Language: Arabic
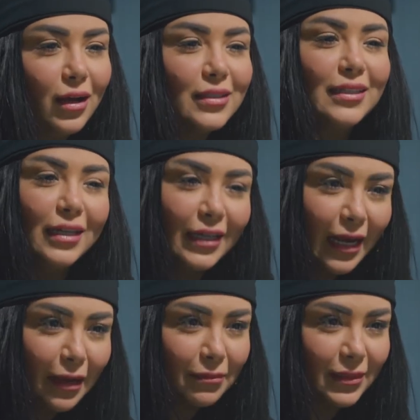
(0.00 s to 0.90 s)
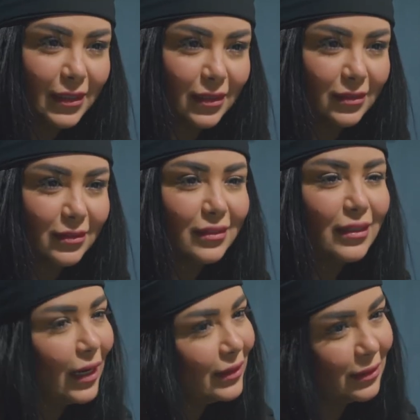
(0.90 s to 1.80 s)
اصلا يا عمتي
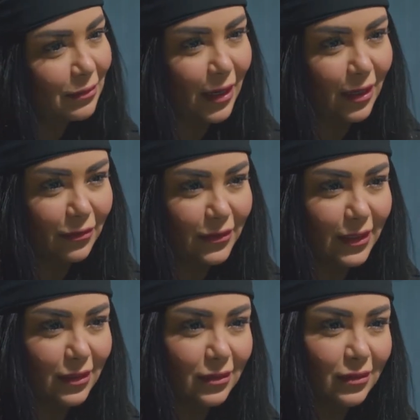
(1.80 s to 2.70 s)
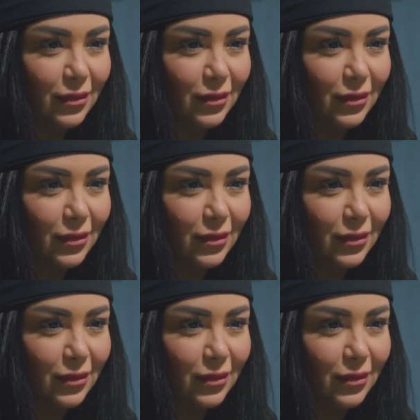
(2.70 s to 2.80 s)
قعدت مع نفسي